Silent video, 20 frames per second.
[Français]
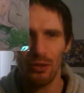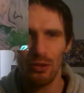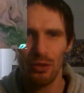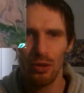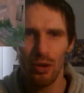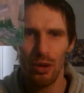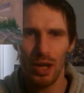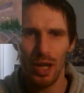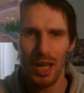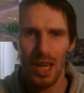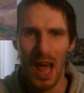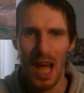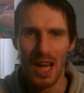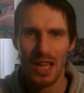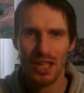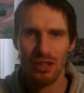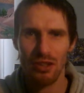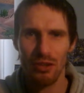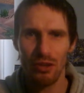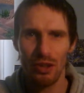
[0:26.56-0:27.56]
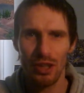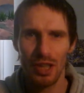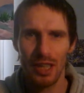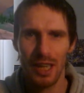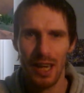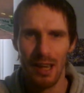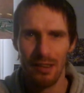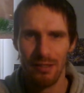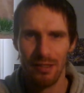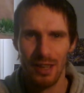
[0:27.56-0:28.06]
de l'âge de
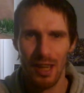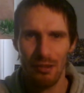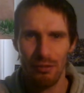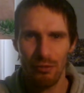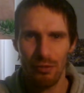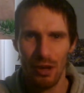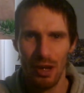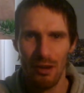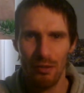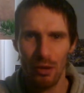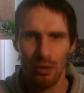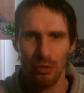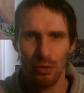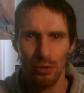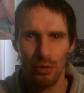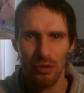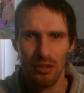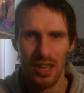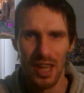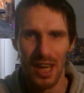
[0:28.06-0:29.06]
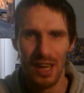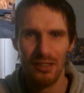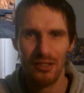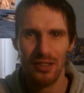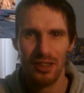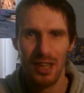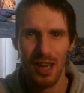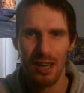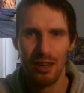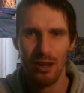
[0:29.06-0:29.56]
glace, la folle aventure de Scrat
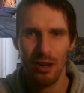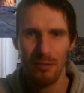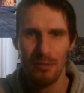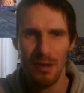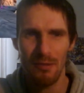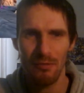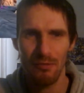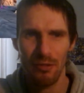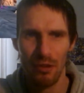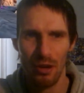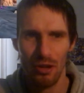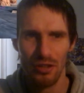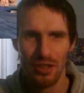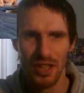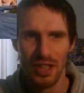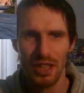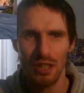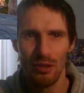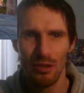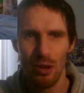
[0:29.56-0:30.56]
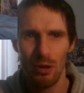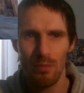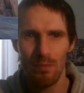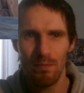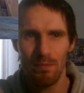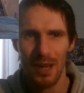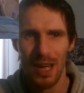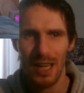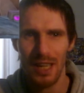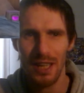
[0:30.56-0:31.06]
qui a quand même franchi le
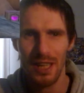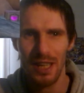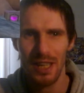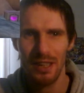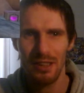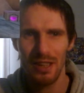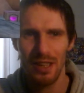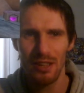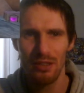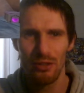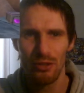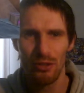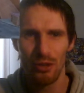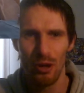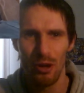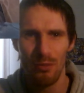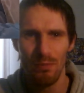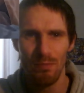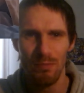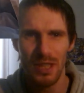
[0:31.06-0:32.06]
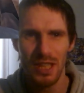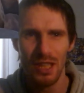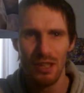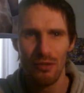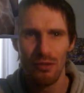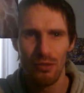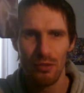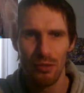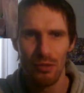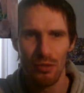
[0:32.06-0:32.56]
palier des
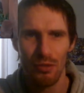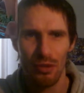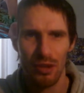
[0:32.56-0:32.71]
2000 vues,